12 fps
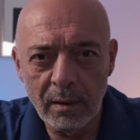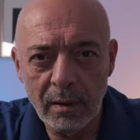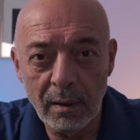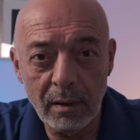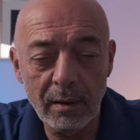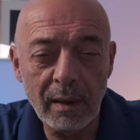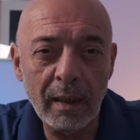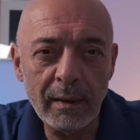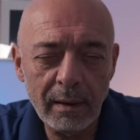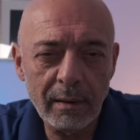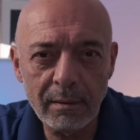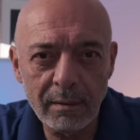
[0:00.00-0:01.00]
E,
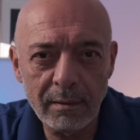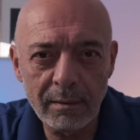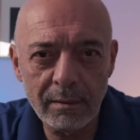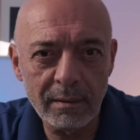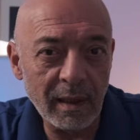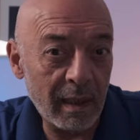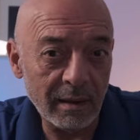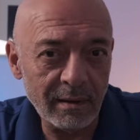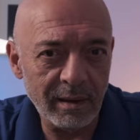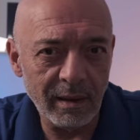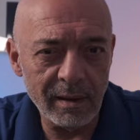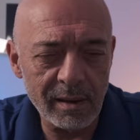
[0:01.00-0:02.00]
yani rahat
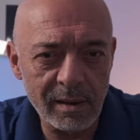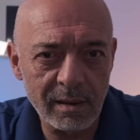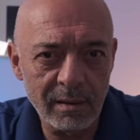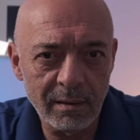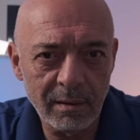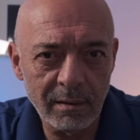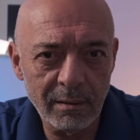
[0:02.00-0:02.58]
değiliz.